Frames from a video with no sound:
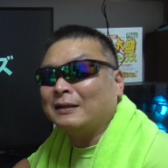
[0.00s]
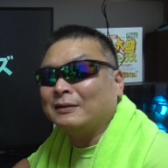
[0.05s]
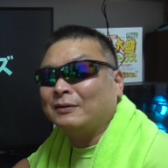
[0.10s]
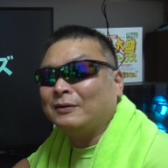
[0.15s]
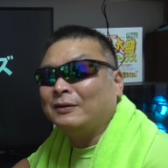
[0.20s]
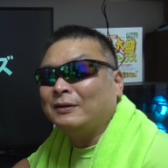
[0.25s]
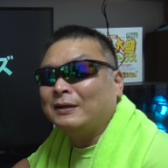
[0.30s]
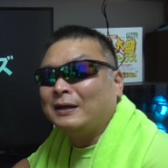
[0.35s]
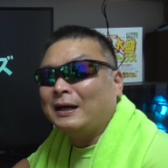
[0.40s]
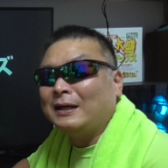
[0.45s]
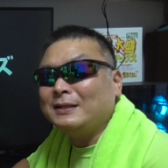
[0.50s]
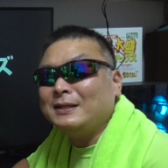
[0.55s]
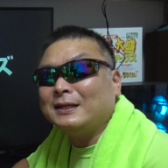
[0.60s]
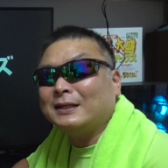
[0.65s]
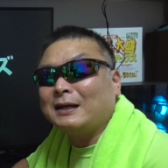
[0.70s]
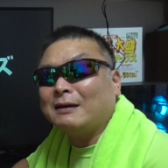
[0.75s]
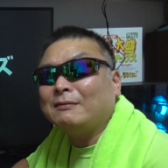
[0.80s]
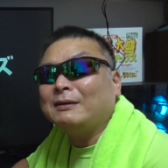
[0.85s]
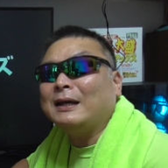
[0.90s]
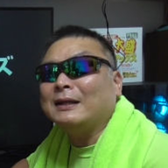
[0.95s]
あ、あの半
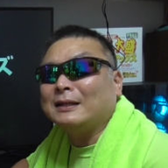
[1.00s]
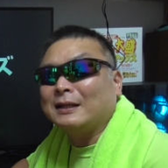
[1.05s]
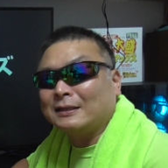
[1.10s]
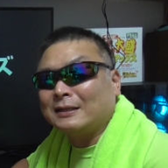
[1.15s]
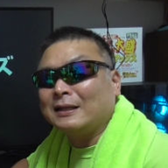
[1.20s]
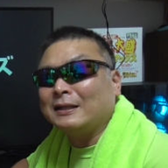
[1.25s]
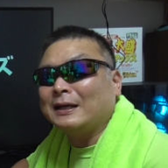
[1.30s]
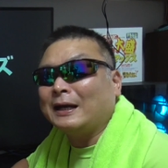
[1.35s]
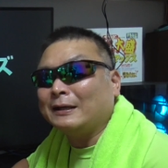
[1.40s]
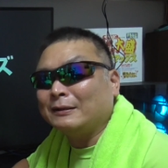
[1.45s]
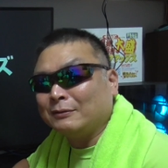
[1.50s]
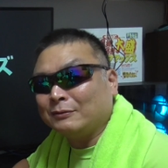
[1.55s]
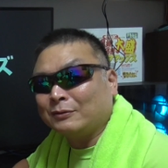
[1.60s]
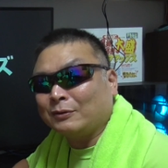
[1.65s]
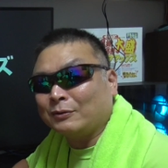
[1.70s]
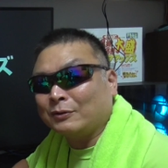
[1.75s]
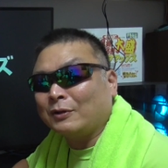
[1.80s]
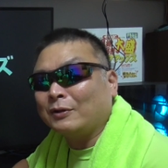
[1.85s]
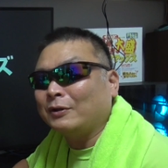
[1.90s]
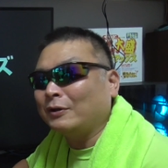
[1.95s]
年間ぐらいで手に入るっ
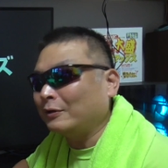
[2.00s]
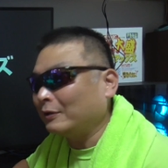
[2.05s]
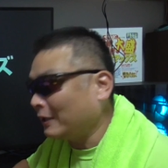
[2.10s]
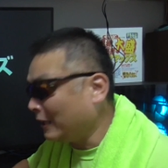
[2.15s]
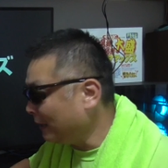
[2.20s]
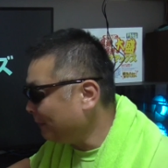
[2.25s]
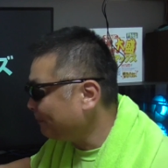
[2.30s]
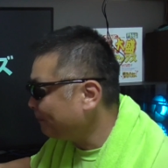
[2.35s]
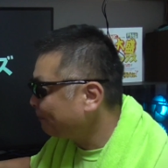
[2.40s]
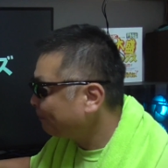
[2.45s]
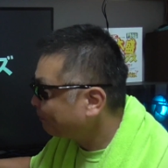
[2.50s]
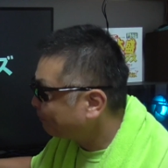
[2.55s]
てことではね、